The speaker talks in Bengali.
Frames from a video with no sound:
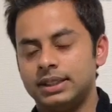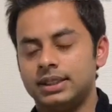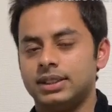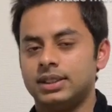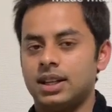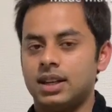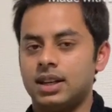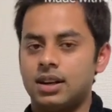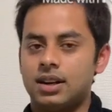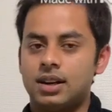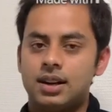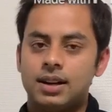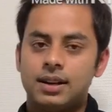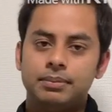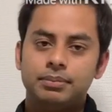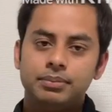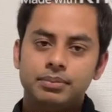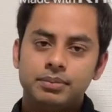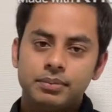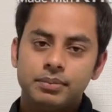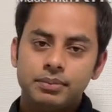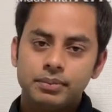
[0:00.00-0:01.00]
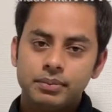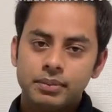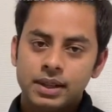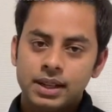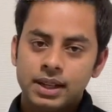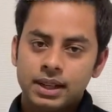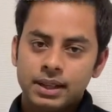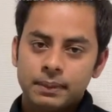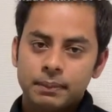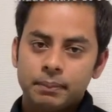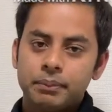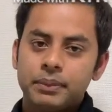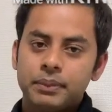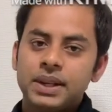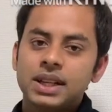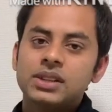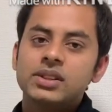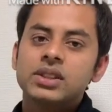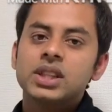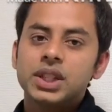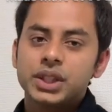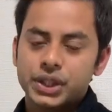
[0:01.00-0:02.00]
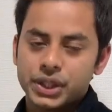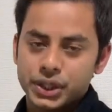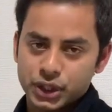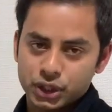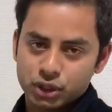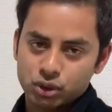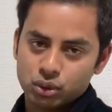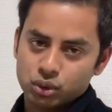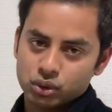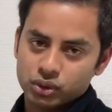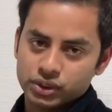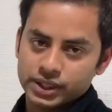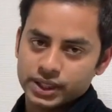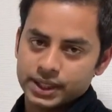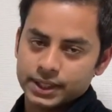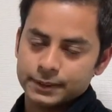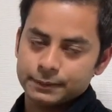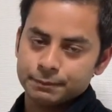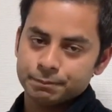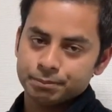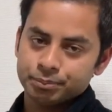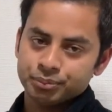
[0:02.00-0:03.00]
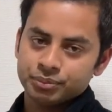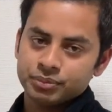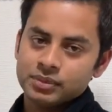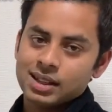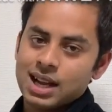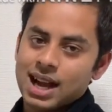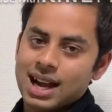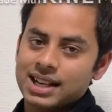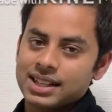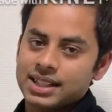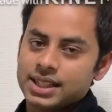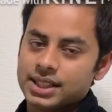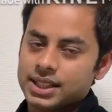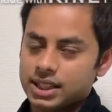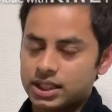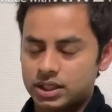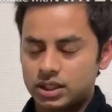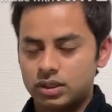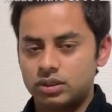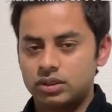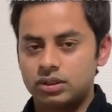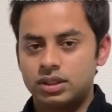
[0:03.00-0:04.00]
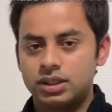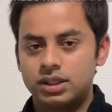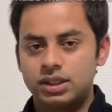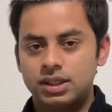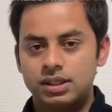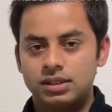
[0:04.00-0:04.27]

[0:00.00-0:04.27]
যারা বিএসসি শেষ করছেন আইটি সেক্টরে